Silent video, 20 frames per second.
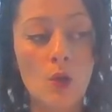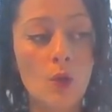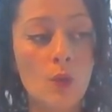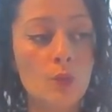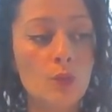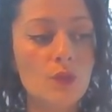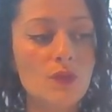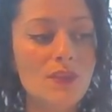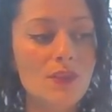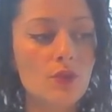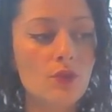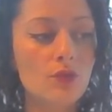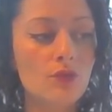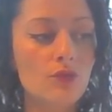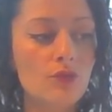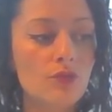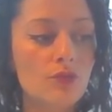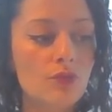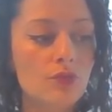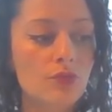On me dit que
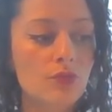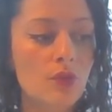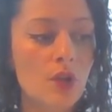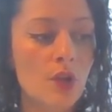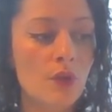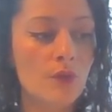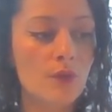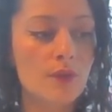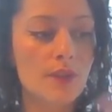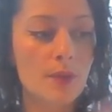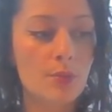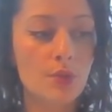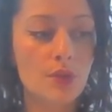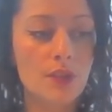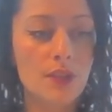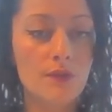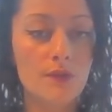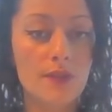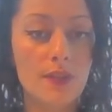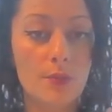du coup, vous
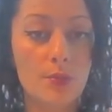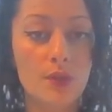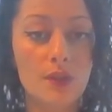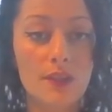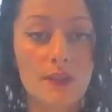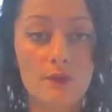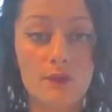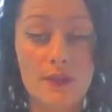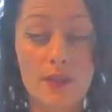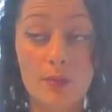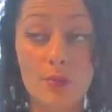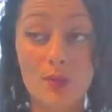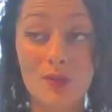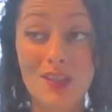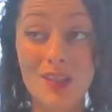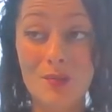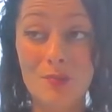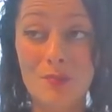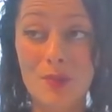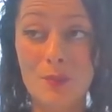apprenez, vous apprenez, vous
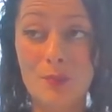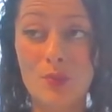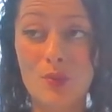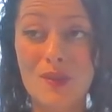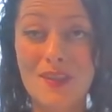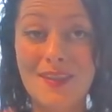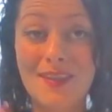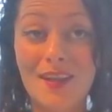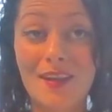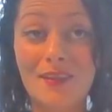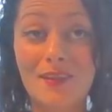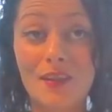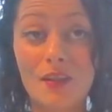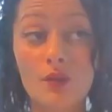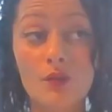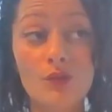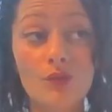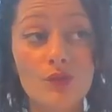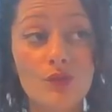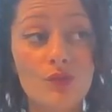apprenez, mais pour
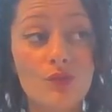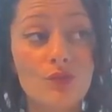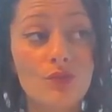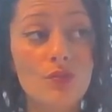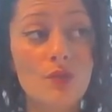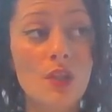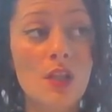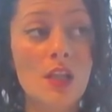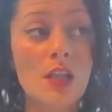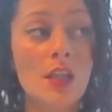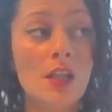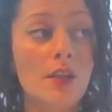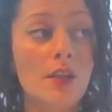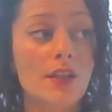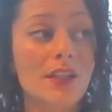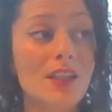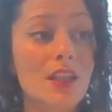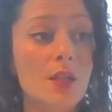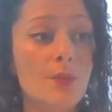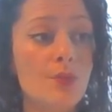certains lions, du coup,
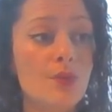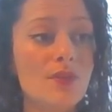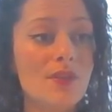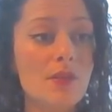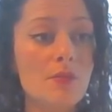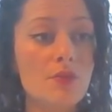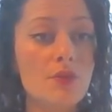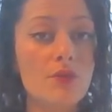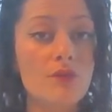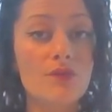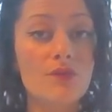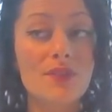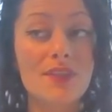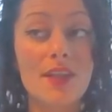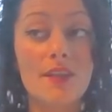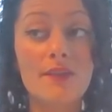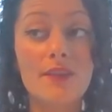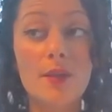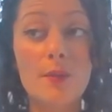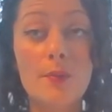il est possible que vous,
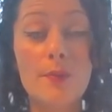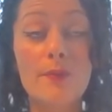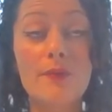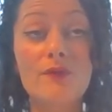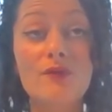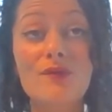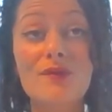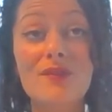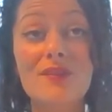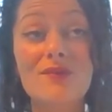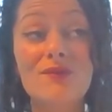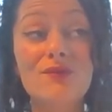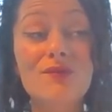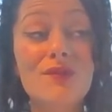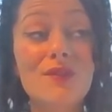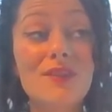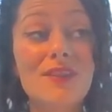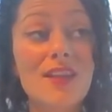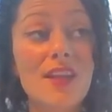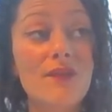saviez, vous,
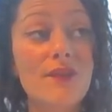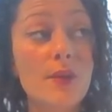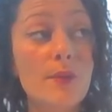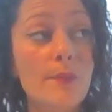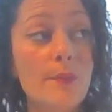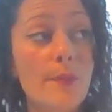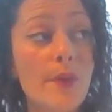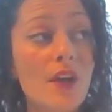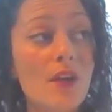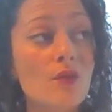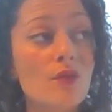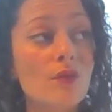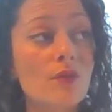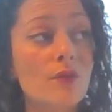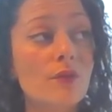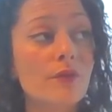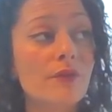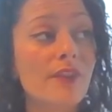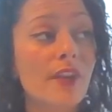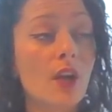ne saviez pas
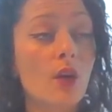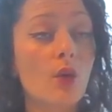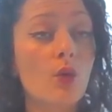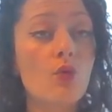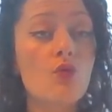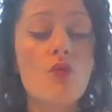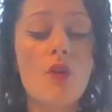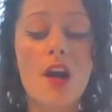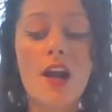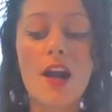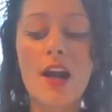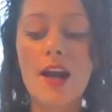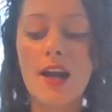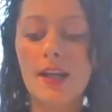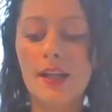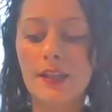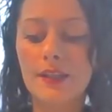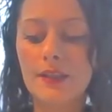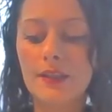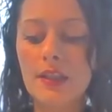vers où
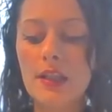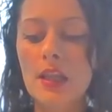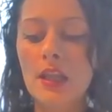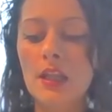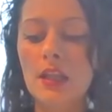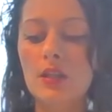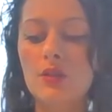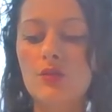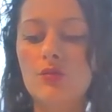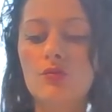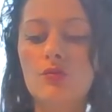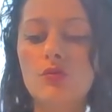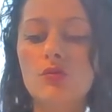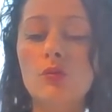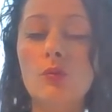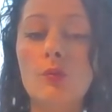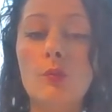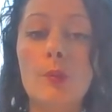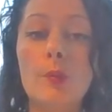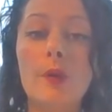aller. Et du coup,
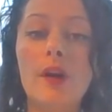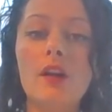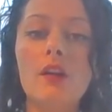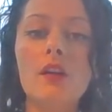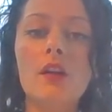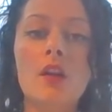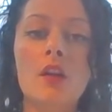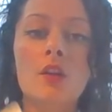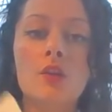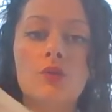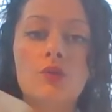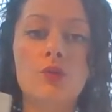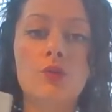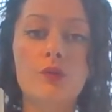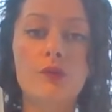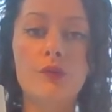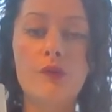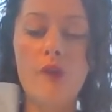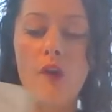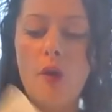on me parle de
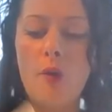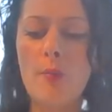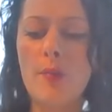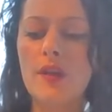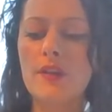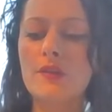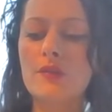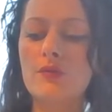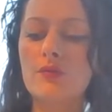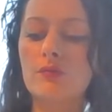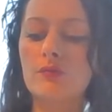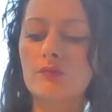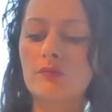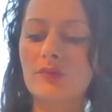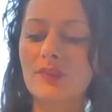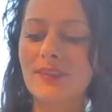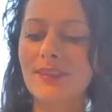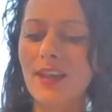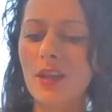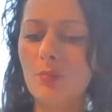
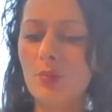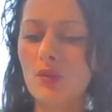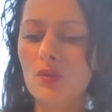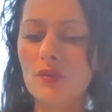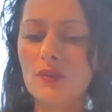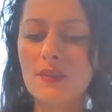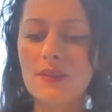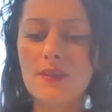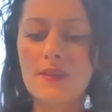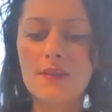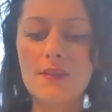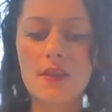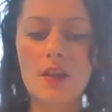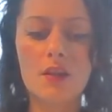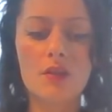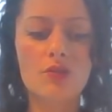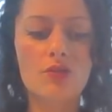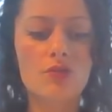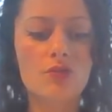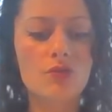formation,
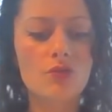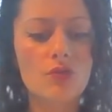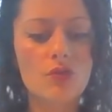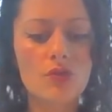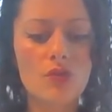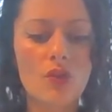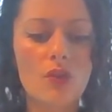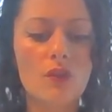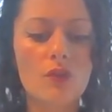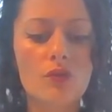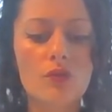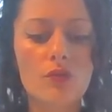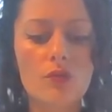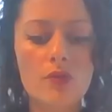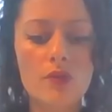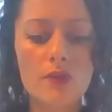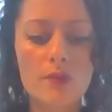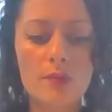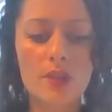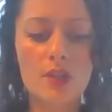d'apprentissage, ce genre de
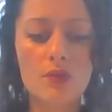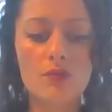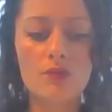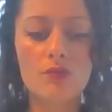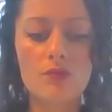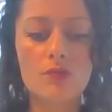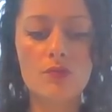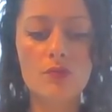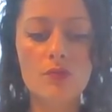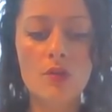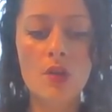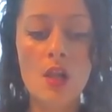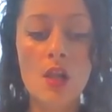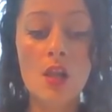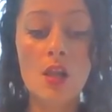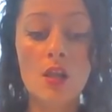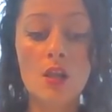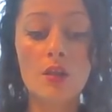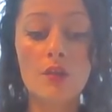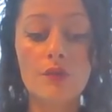choses, mais que du coup,
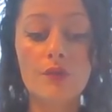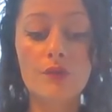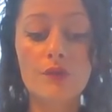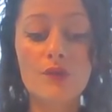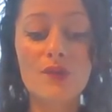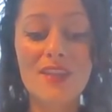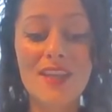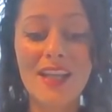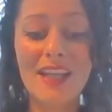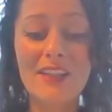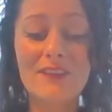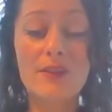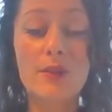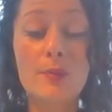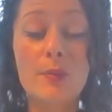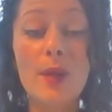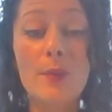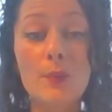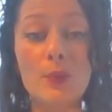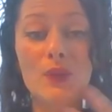vous n'arrivez
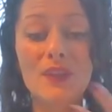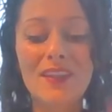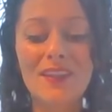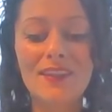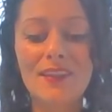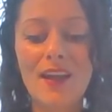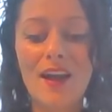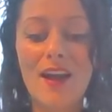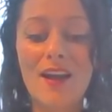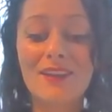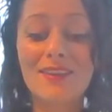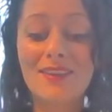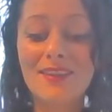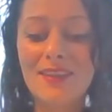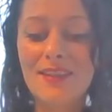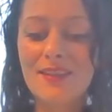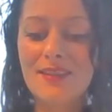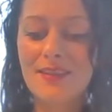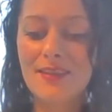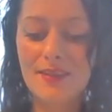pas peut-être à
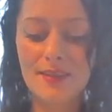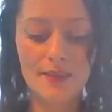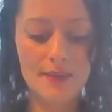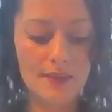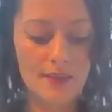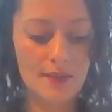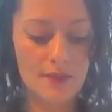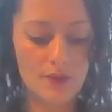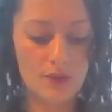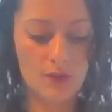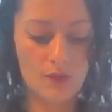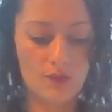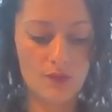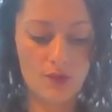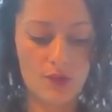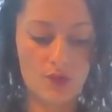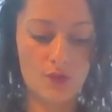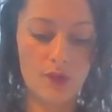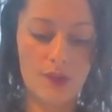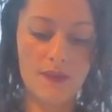décider ce que
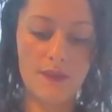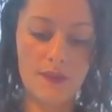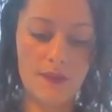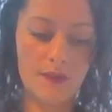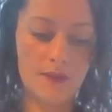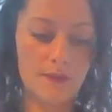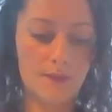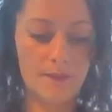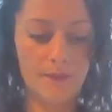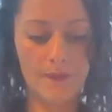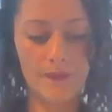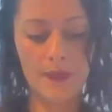vous souhaitez.